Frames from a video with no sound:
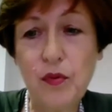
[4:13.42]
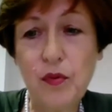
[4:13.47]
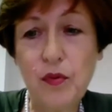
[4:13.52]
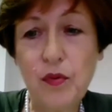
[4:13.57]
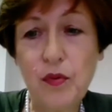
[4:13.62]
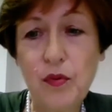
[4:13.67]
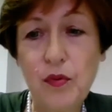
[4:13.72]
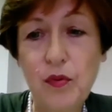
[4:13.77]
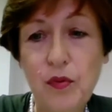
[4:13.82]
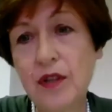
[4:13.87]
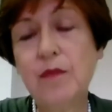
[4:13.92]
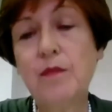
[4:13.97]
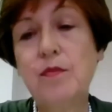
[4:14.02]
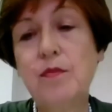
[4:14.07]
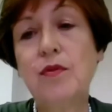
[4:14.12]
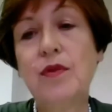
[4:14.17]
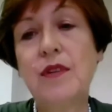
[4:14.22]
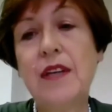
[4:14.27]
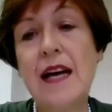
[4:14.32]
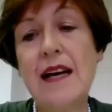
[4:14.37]

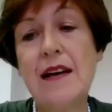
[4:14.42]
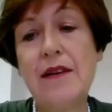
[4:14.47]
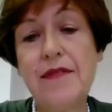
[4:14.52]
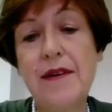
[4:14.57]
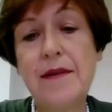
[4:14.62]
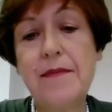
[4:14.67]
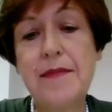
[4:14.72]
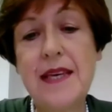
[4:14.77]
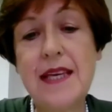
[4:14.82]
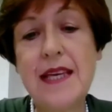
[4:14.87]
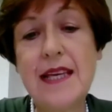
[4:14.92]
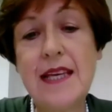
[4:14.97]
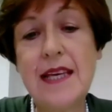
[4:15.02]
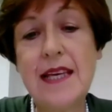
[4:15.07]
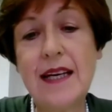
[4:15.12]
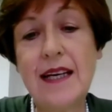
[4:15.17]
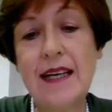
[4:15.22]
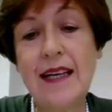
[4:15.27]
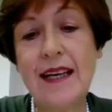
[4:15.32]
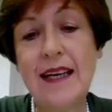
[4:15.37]
contributi alle
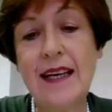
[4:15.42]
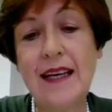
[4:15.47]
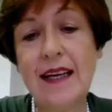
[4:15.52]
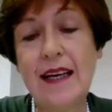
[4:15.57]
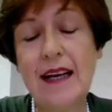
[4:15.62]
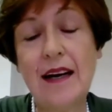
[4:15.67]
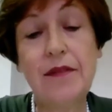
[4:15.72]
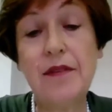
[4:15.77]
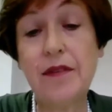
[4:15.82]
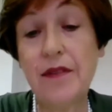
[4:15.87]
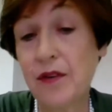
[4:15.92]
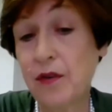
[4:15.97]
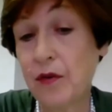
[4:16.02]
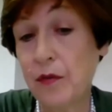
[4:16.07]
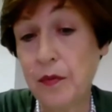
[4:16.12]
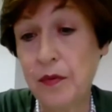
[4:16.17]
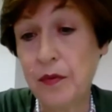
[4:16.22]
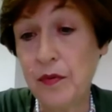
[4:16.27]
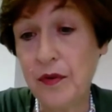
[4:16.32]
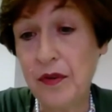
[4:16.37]
famiglie che avevano
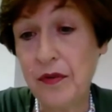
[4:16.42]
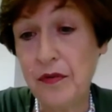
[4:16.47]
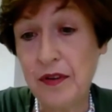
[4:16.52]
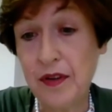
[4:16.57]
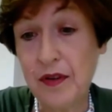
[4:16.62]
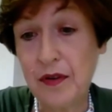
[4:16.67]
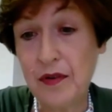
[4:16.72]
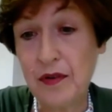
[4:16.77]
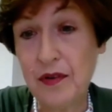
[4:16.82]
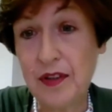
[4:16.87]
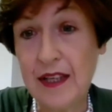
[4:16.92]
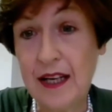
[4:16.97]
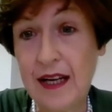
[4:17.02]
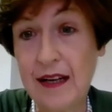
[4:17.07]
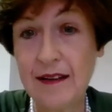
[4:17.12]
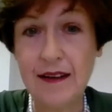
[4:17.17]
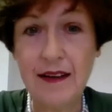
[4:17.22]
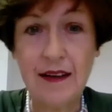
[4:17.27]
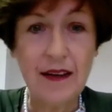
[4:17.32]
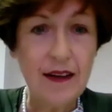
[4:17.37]
più difficoltà.
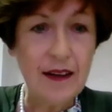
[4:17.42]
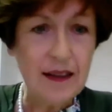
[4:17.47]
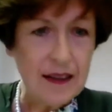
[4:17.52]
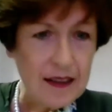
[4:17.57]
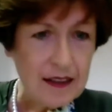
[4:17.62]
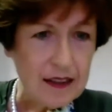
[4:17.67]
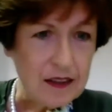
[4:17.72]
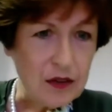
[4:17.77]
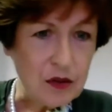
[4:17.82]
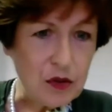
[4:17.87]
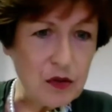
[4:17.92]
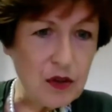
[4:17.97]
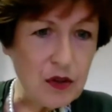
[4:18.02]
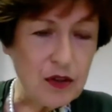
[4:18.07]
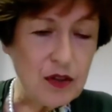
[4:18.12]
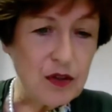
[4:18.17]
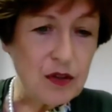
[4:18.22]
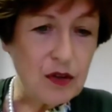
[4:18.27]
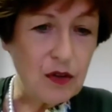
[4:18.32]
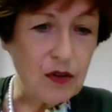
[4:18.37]
Non so
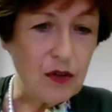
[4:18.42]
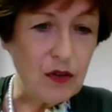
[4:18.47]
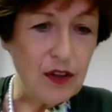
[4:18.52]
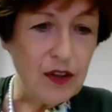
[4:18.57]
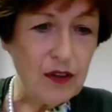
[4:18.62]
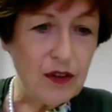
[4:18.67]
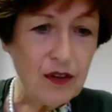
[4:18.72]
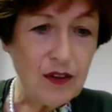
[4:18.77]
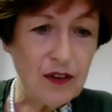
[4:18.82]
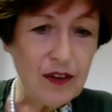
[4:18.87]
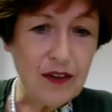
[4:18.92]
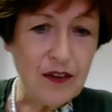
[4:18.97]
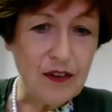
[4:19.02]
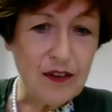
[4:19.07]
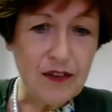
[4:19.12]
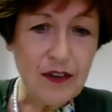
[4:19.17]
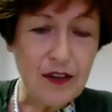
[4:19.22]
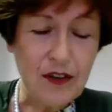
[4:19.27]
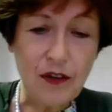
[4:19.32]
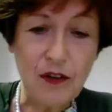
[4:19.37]
se sono io che ho,
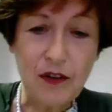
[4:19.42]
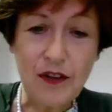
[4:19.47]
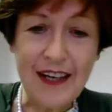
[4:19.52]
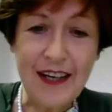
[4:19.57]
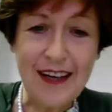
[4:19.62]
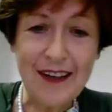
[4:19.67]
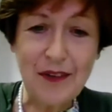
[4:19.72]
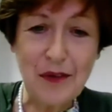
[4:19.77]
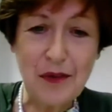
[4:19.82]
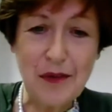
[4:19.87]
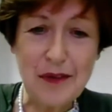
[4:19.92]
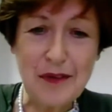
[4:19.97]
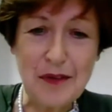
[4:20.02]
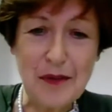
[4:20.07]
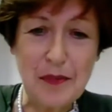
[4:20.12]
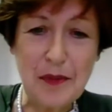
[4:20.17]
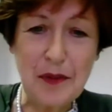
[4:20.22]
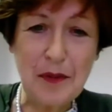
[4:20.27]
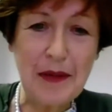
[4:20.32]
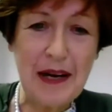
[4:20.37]
che ho creato questo
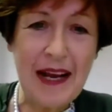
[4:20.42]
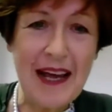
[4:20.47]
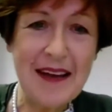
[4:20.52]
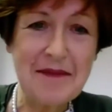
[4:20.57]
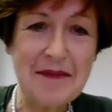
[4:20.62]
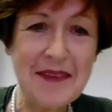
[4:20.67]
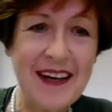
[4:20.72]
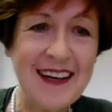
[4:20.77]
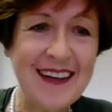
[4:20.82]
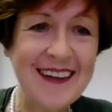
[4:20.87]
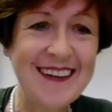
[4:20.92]
problema.